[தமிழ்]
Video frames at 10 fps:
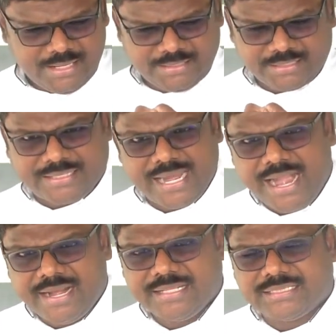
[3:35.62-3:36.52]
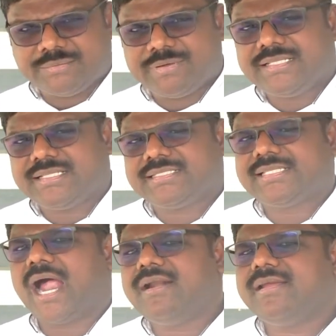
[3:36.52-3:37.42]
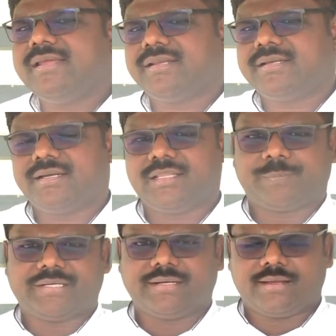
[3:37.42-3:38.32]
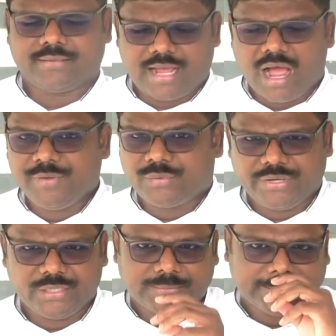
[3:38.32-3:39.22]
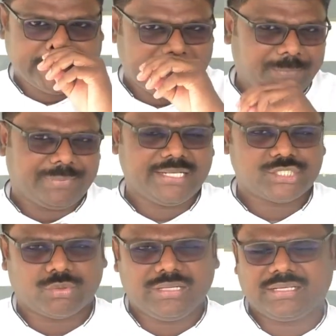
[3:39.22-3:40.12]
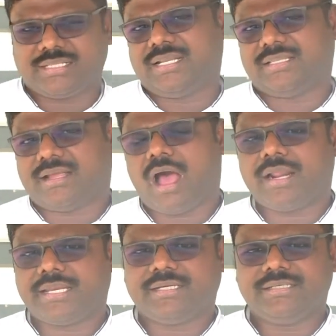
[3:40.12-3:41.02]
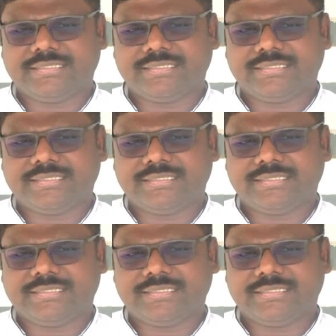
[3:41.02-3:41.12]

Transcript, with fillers: இந்த கேடயத்தை வைத்து தடு என்று எழுதப்பட்டிருக்கிறது ஆவிக்குரிய யுத்தத்தின் அடிப்படையில் சொல்லுகிறதால் இந்த காரியங்கள்